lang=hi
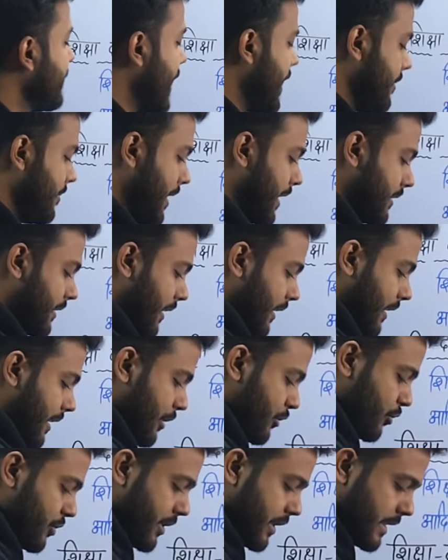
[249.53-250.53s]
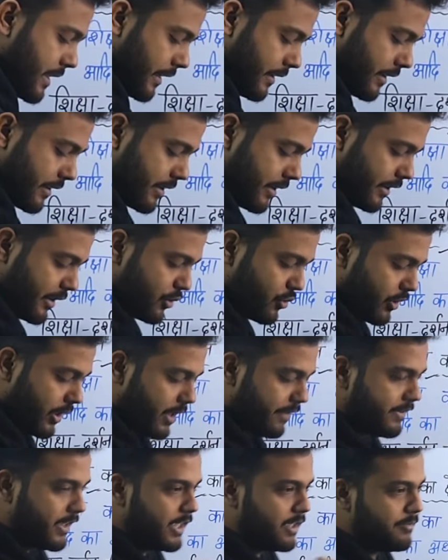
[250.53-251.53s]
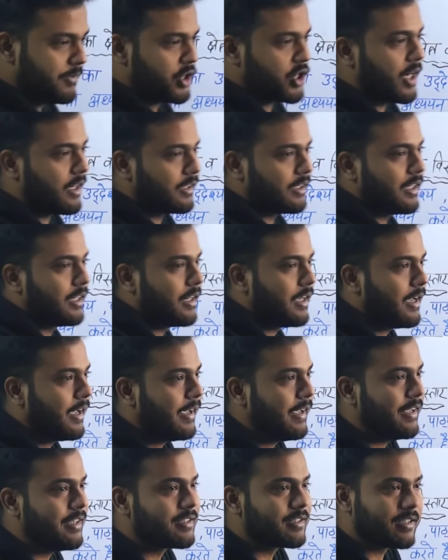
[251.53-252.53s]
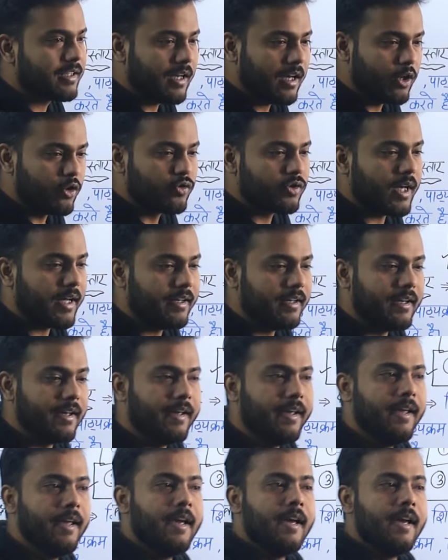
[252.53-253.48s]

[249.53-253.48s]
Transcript: के बारे में बात करें ना तो शिक्षा दर्शन की जो नवीन विचारधारा है इसके अनुसार ये